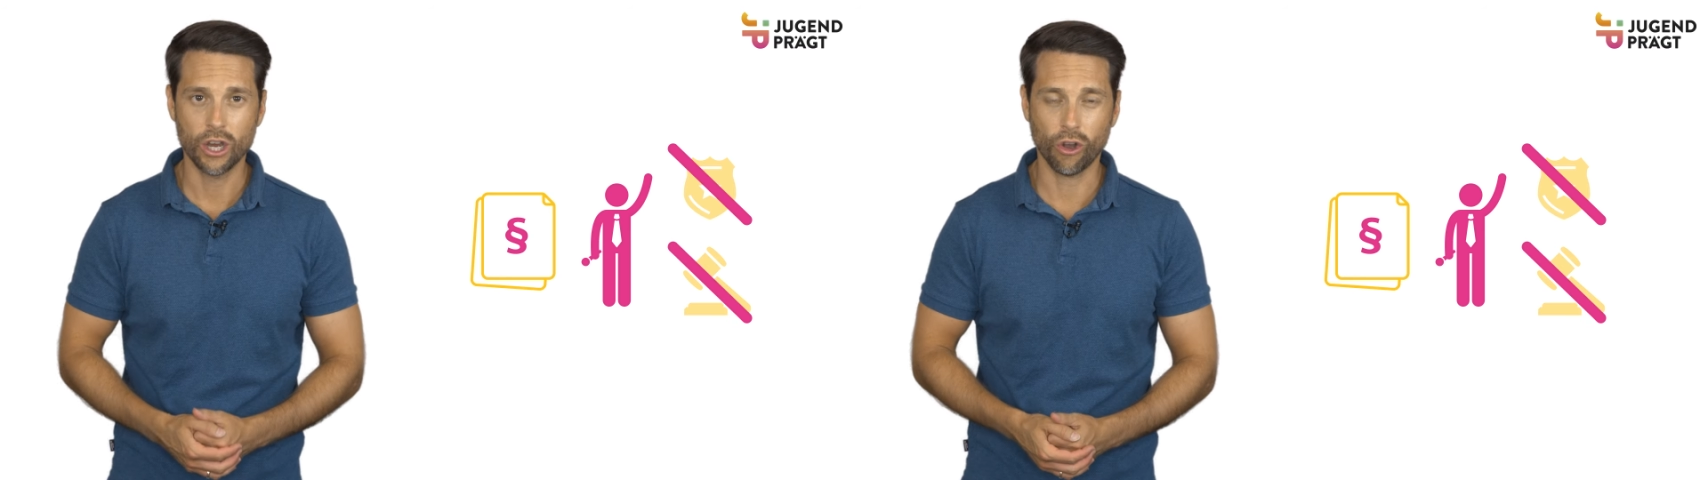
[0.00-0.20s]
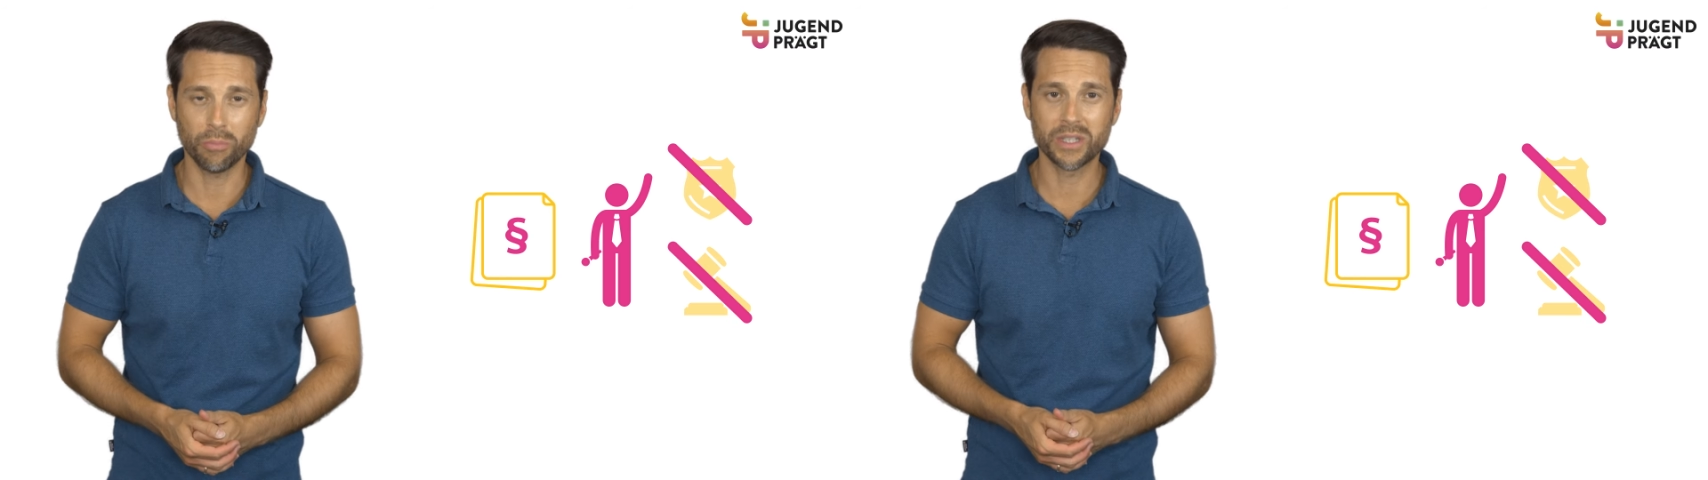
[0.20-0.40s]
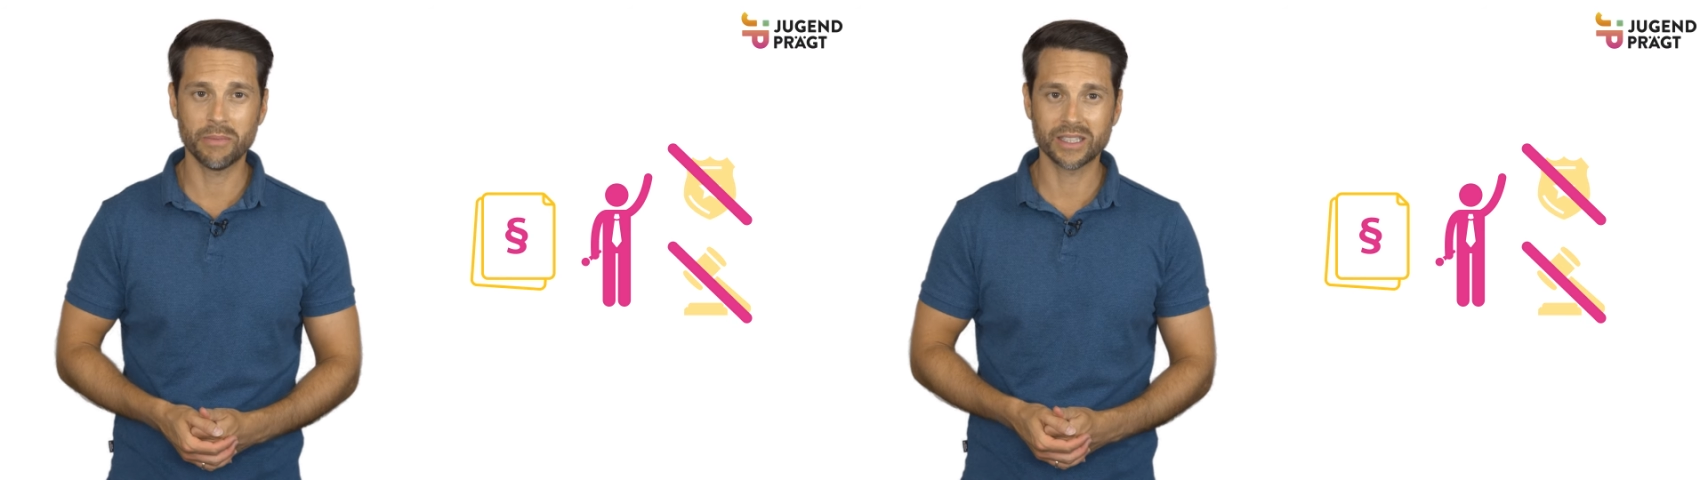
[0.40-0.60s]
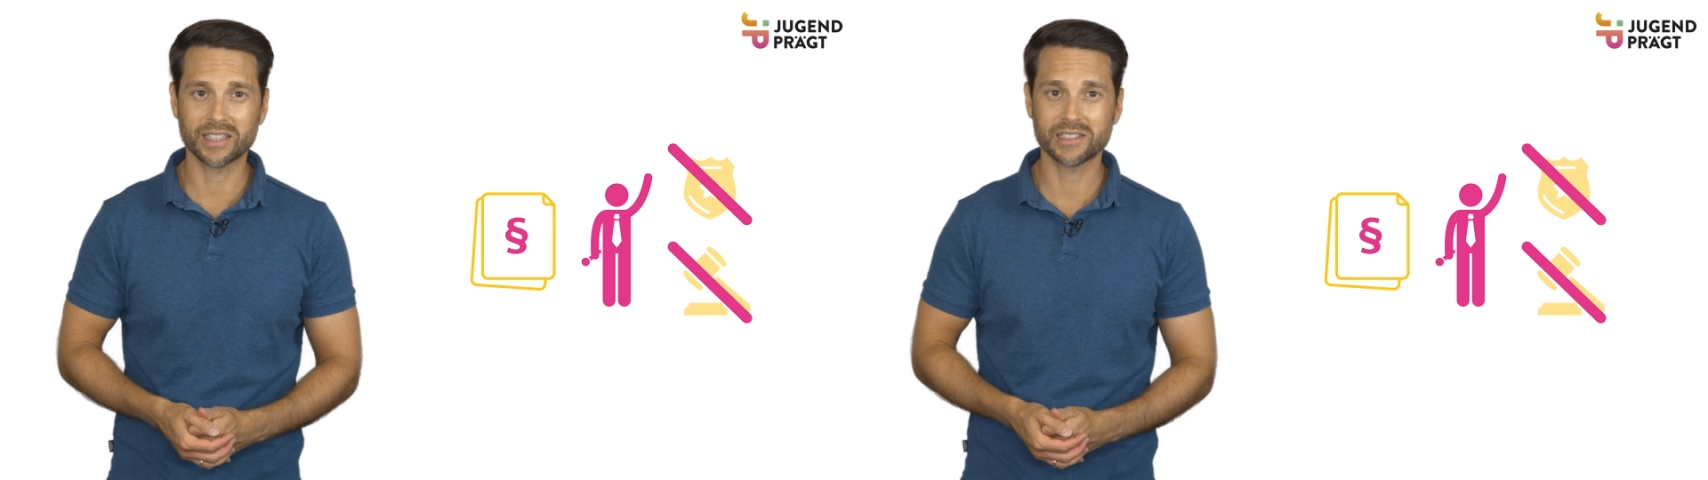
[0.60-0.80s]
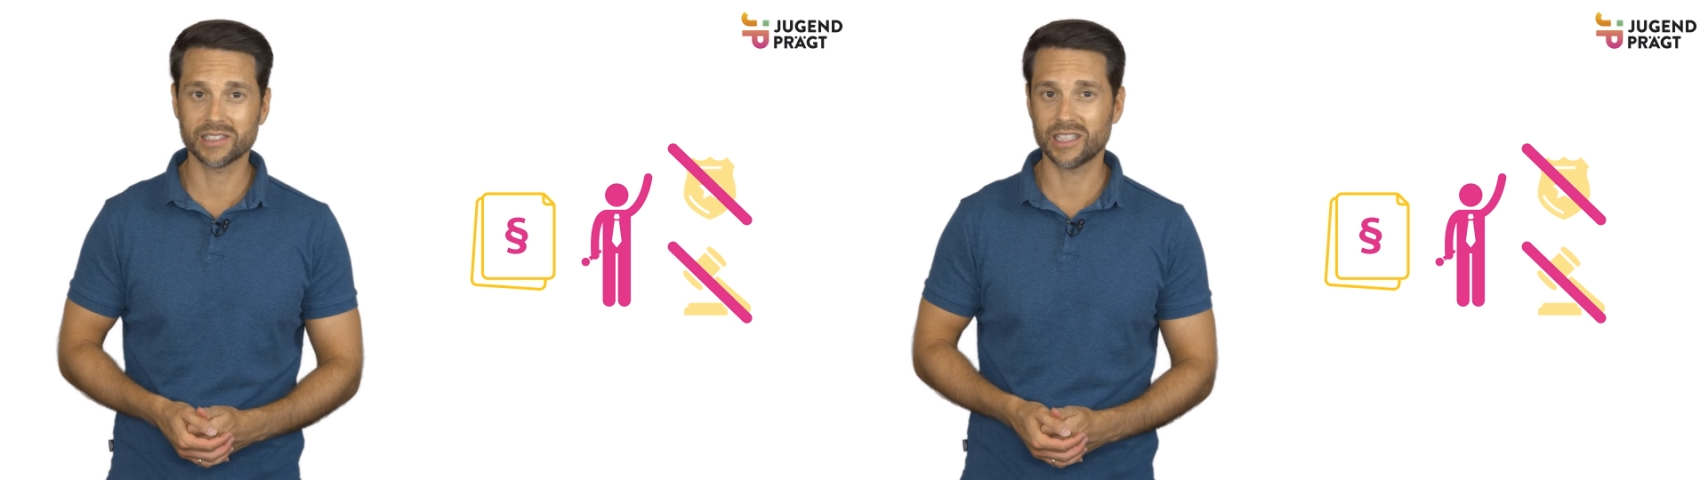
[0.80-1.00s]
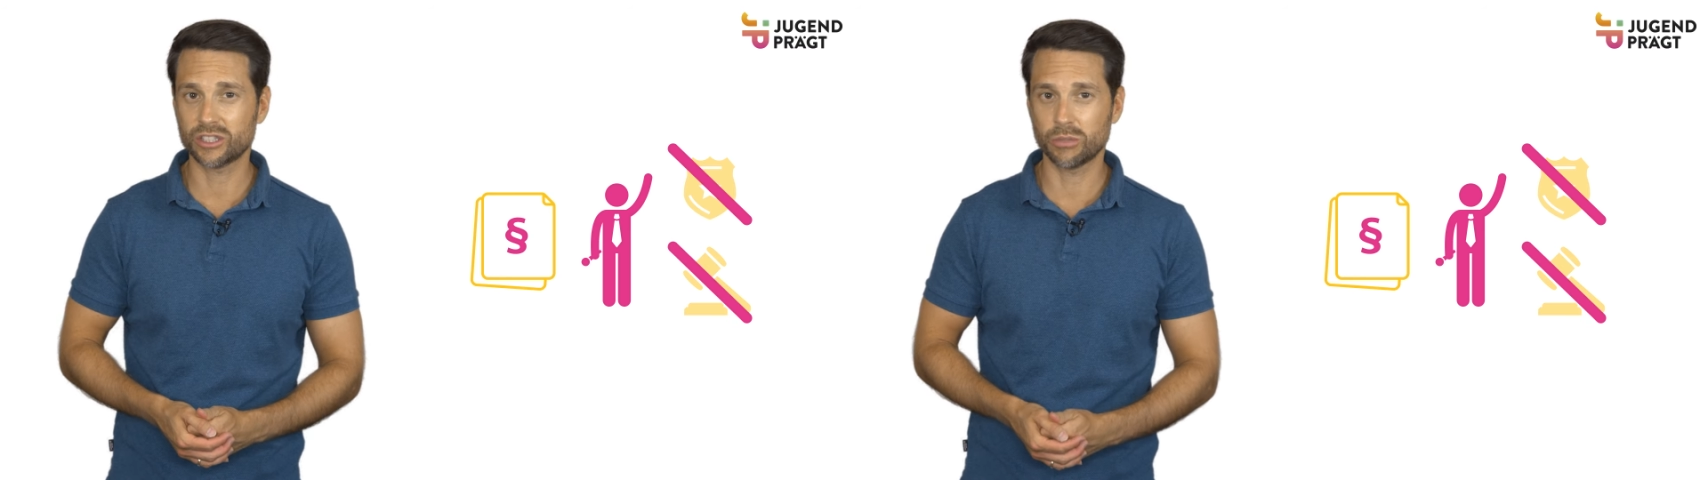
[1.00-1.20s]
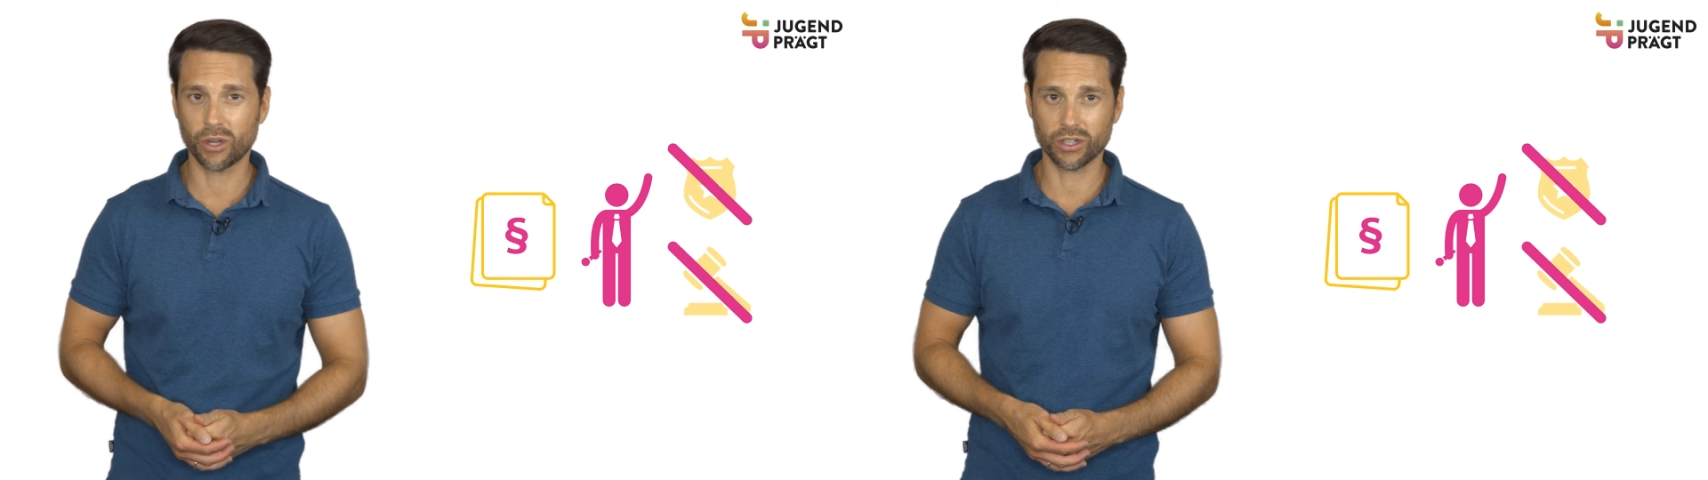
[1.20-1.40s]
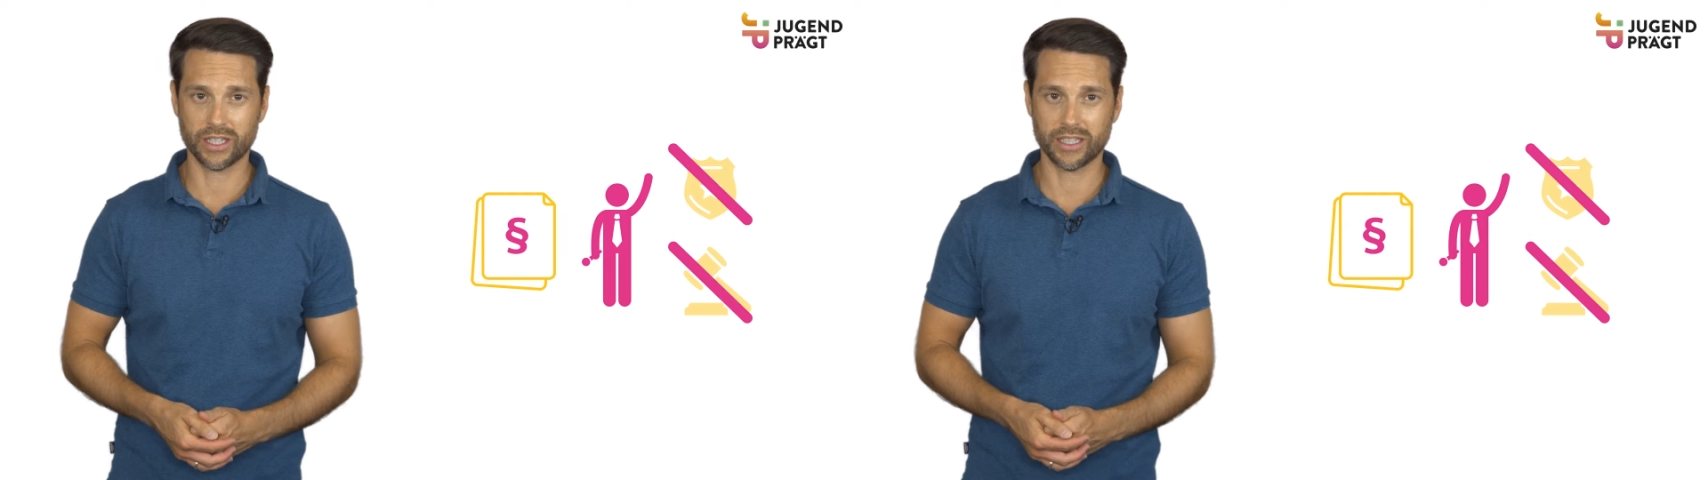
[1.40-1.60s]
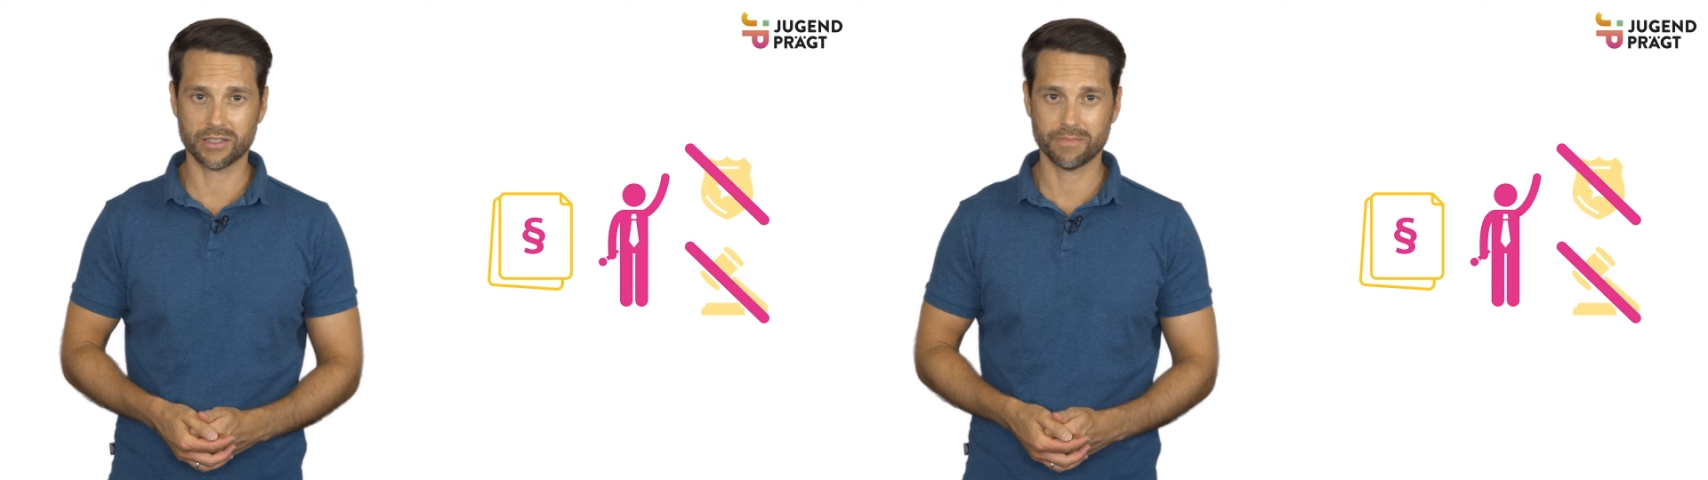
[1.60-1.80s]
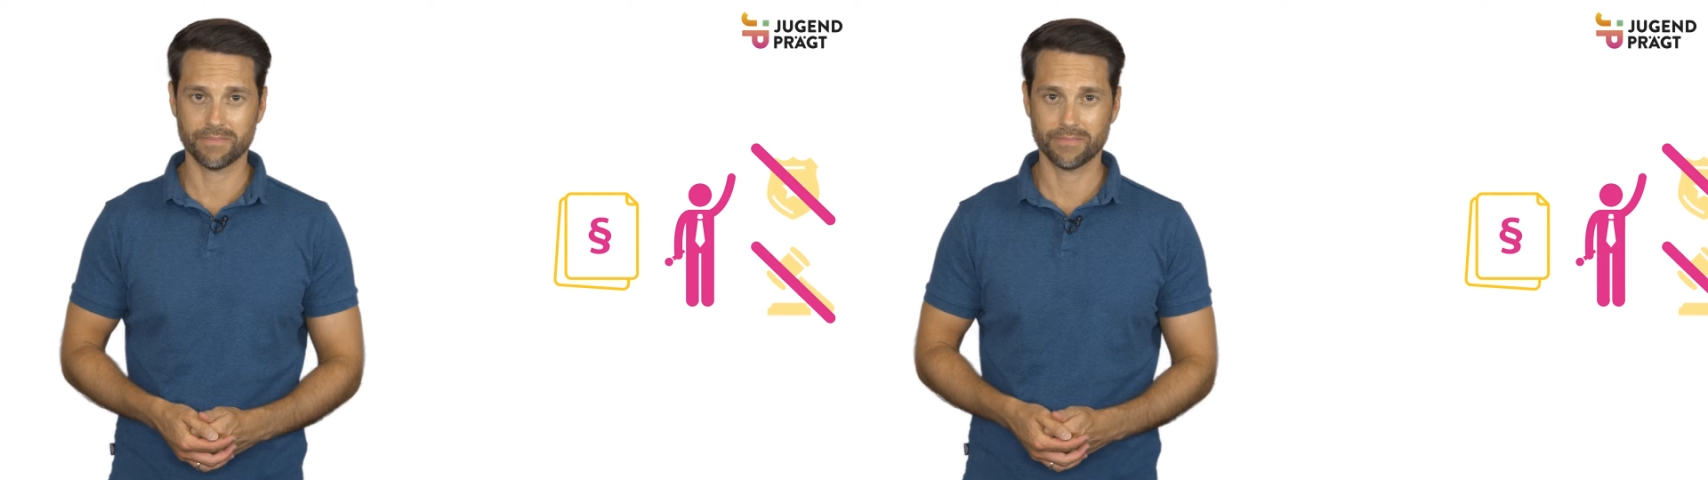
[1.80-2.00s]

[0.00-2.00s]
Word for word: ob jemand das Gesetz gebrochen hat.